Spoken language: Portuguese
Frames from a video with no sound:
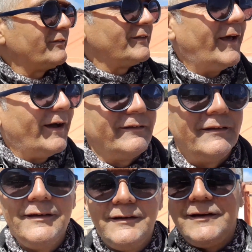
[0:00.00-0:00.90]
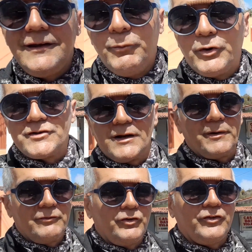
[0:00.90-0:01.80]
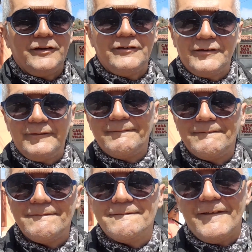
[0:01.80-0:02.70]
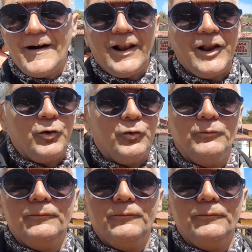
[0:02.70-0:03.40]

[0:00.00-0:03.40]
a cidade e mostrar para vocês. Valeu!